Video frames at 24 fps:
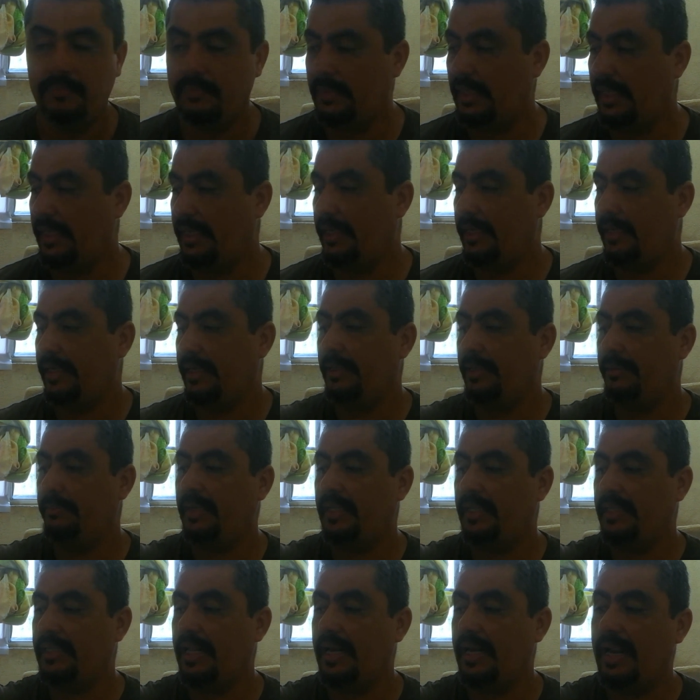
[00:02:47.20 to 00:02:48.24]
de
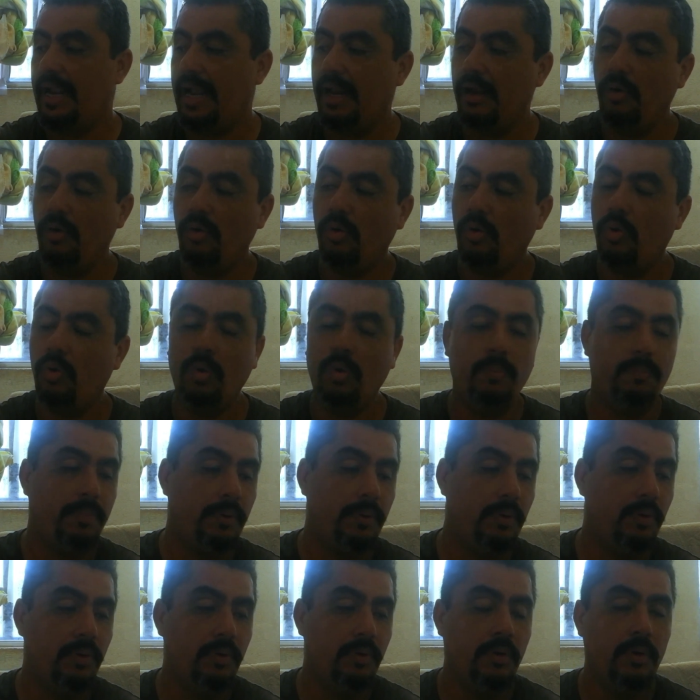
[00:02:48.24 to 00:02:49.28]
material
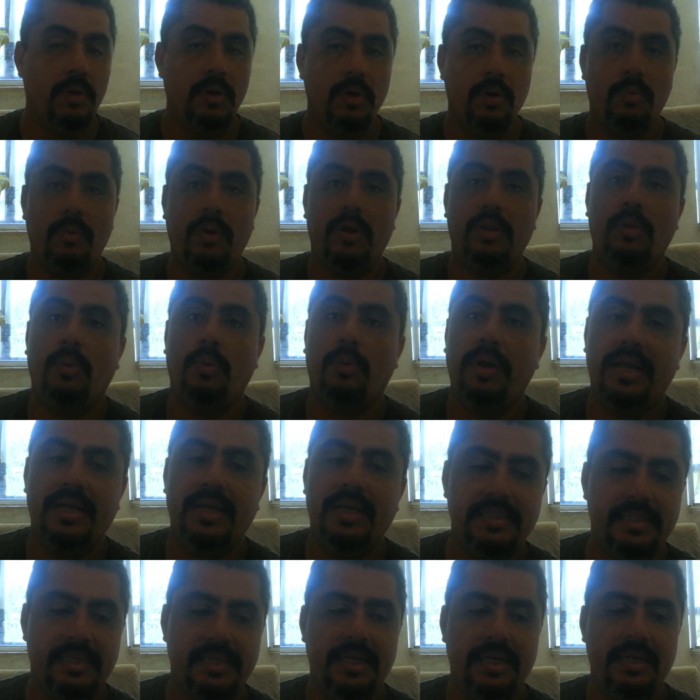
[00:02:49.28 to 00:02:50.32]
ocupo cuando voy a
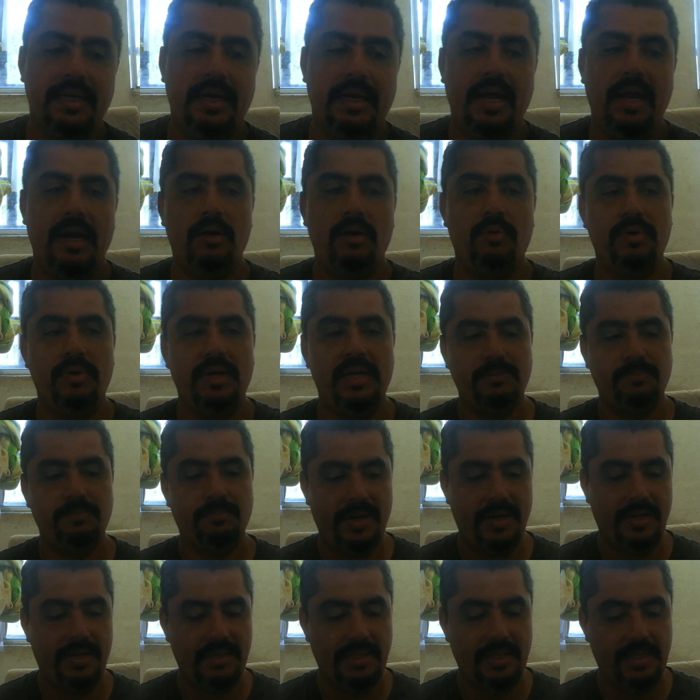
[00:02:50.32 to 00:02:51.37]
hacer algunas
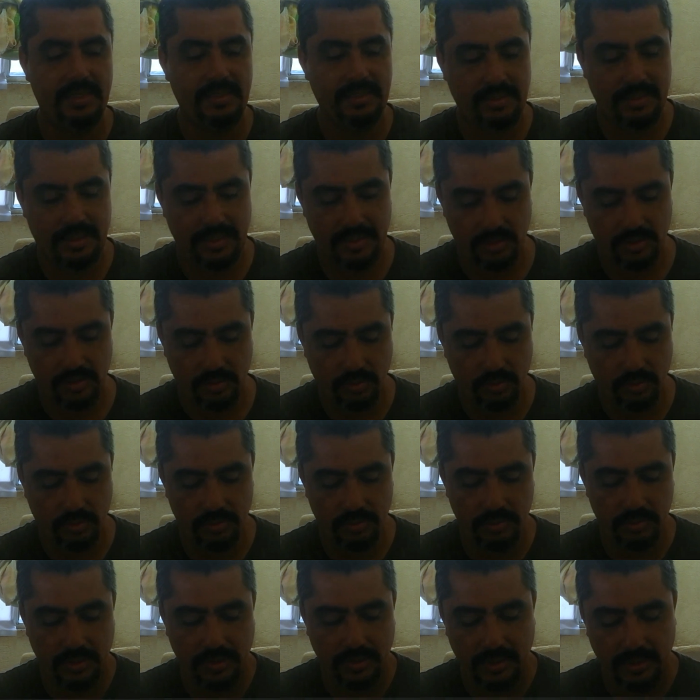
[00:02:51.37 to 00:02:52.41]
prendas que
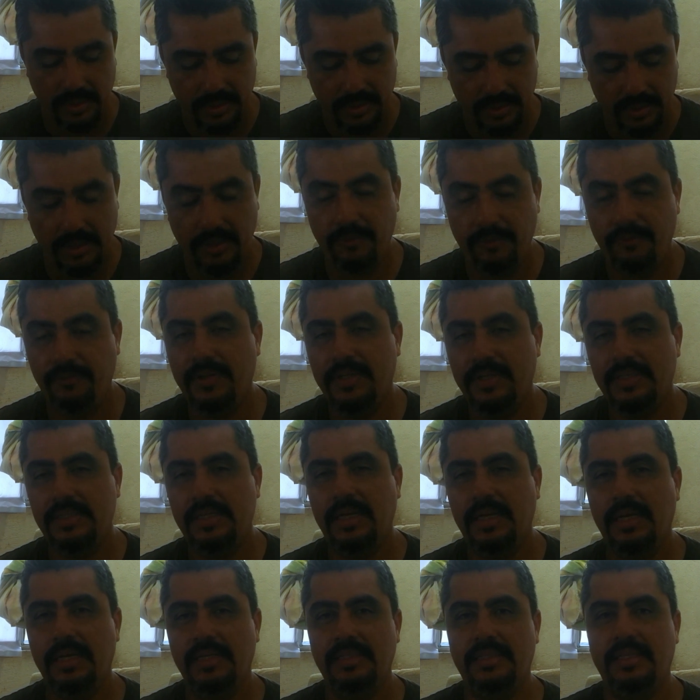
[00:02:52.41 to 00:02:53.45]
son
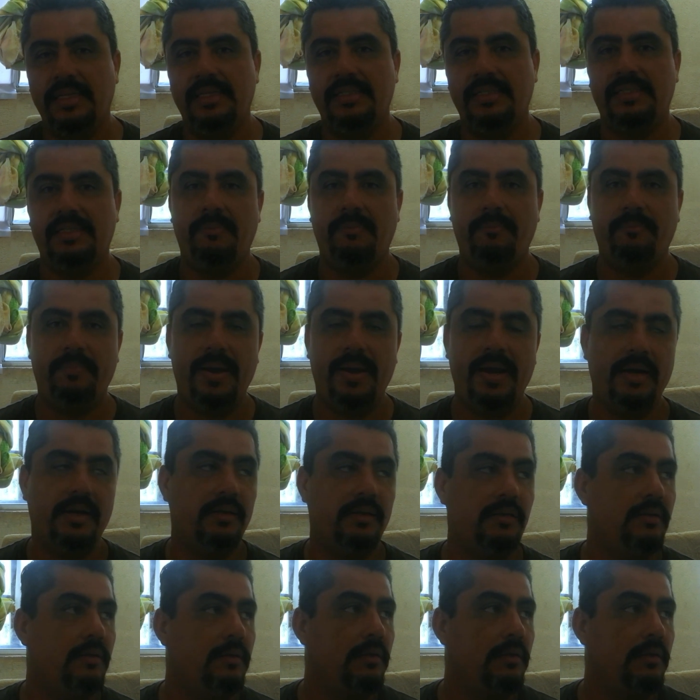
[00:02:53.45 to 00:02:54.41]
difíciles de estampar,